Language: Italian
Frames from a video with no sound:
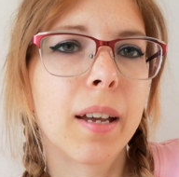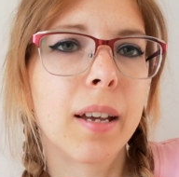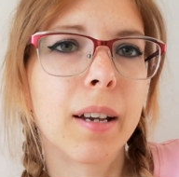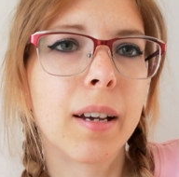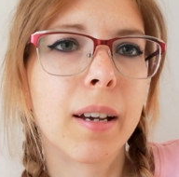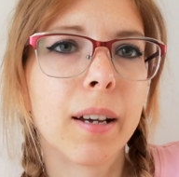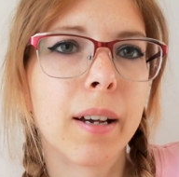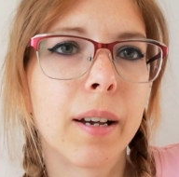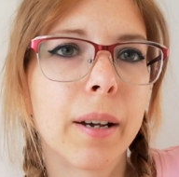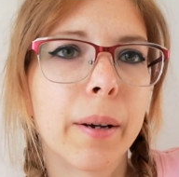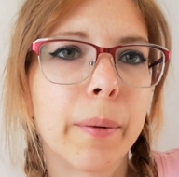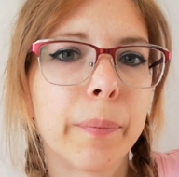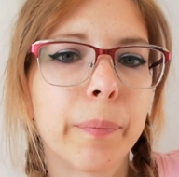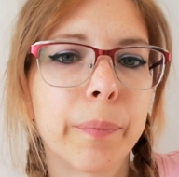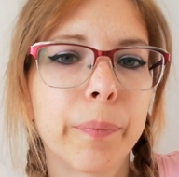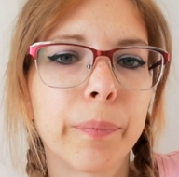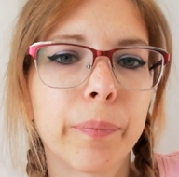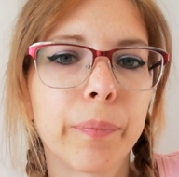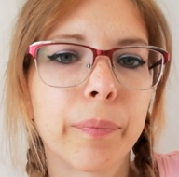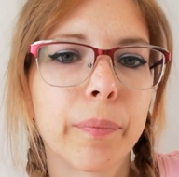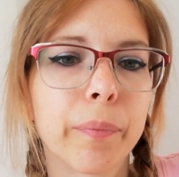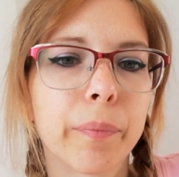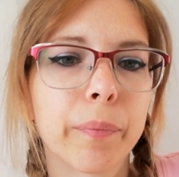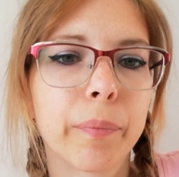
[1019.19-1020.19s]

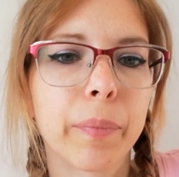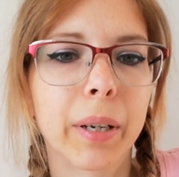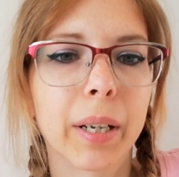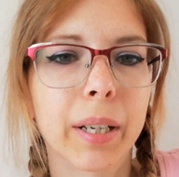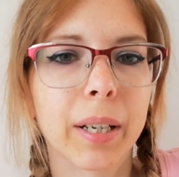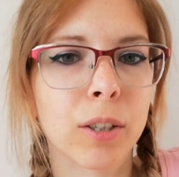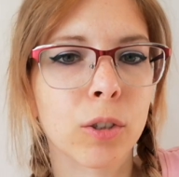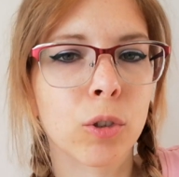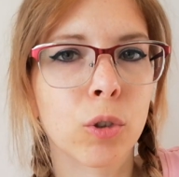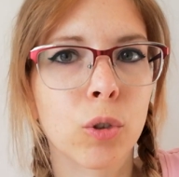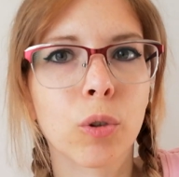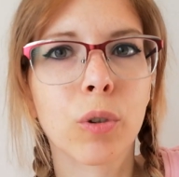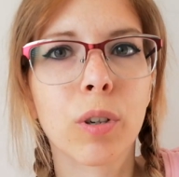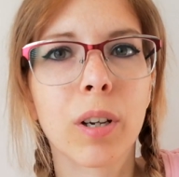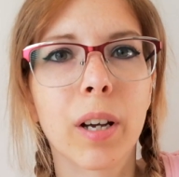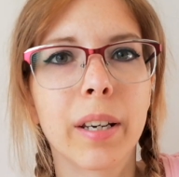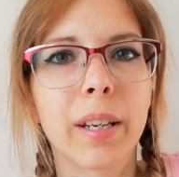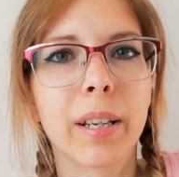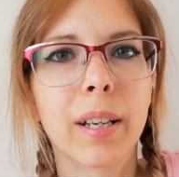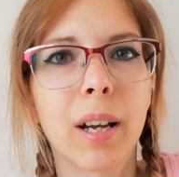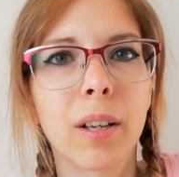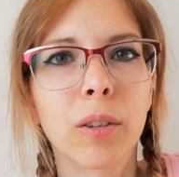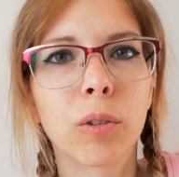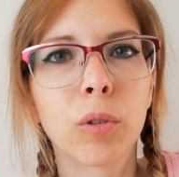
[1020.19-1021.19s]
ehm, perché sto
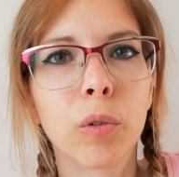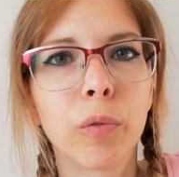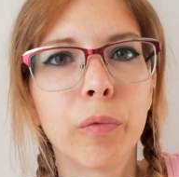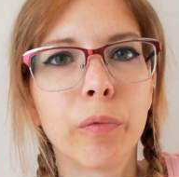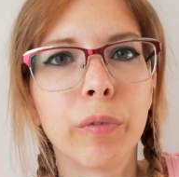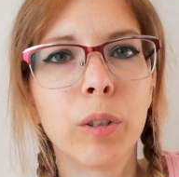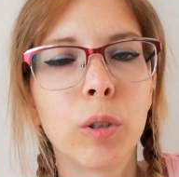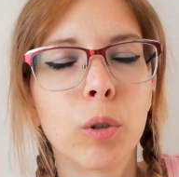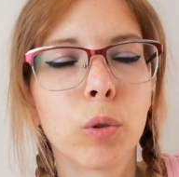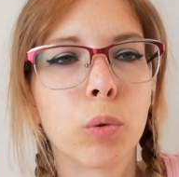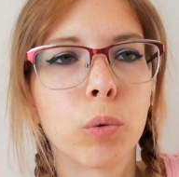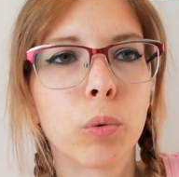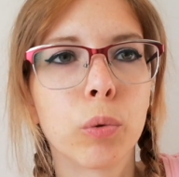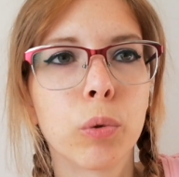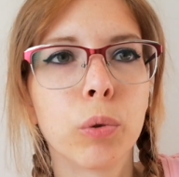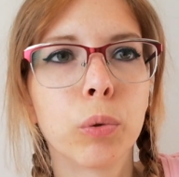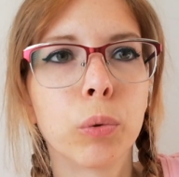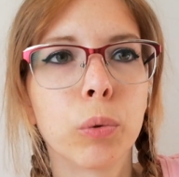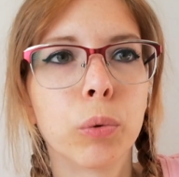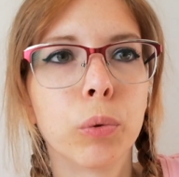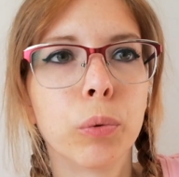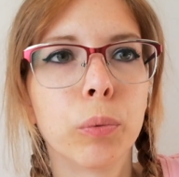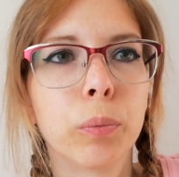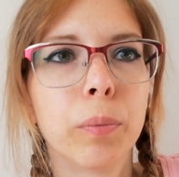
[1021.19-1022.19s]
caricando un video su
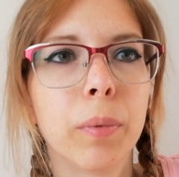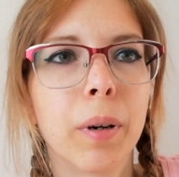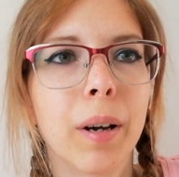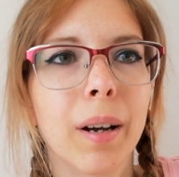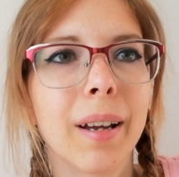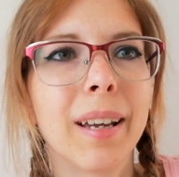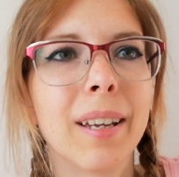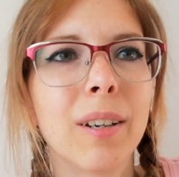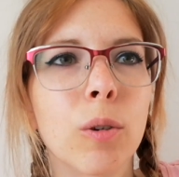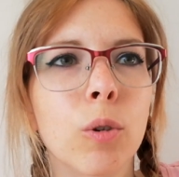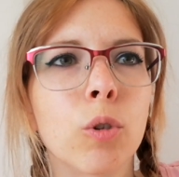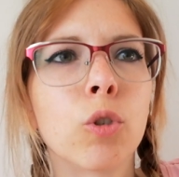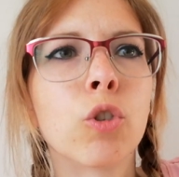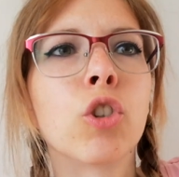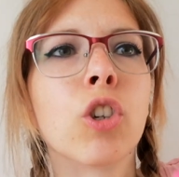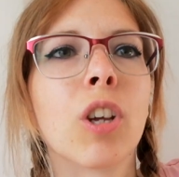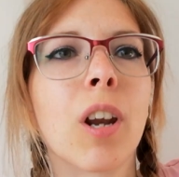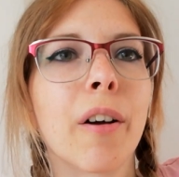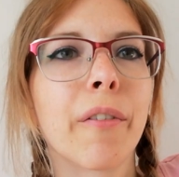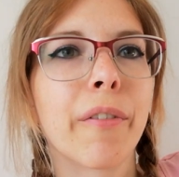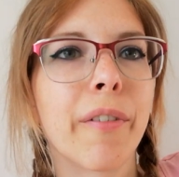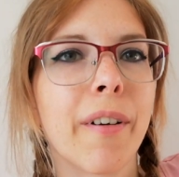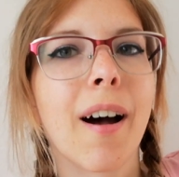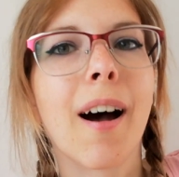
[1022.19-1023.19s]
YouTube e non ce
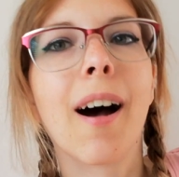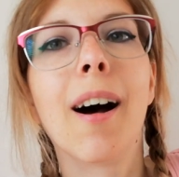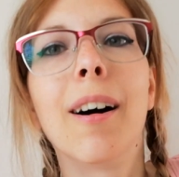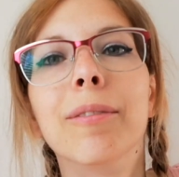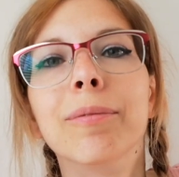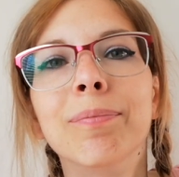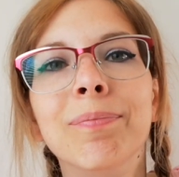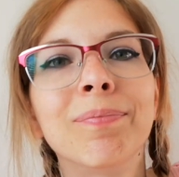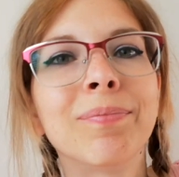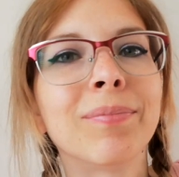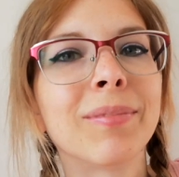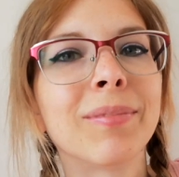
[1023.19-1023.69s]
la fa